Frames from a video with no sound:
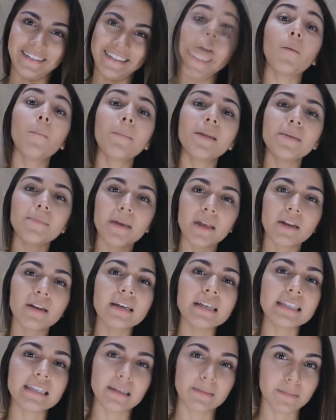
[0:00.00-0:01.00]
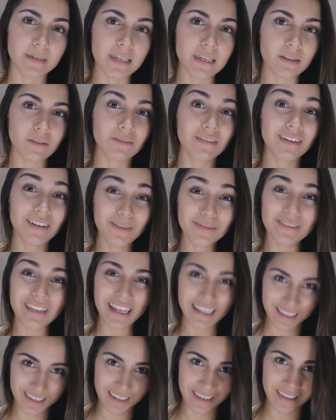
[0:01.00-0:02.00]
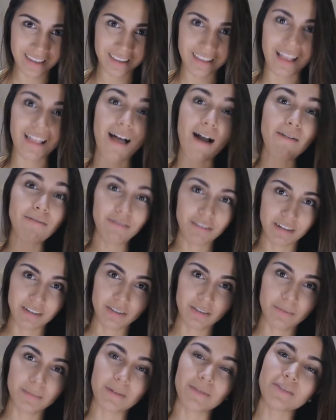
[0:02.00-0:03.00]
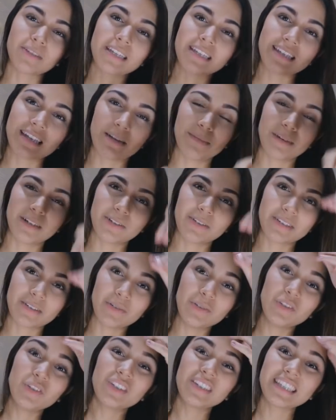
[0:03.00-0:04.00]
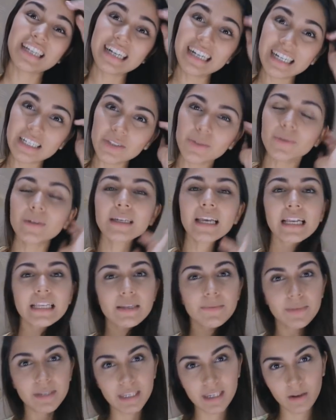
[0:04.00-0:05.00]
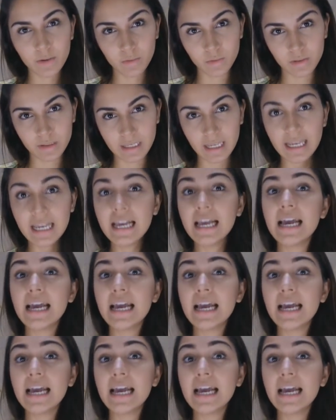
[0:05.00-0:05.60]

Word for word: Então, o primeiro recebido não tá aqui, tá lavando, para vocês uma noção de tanto que essa menina usa.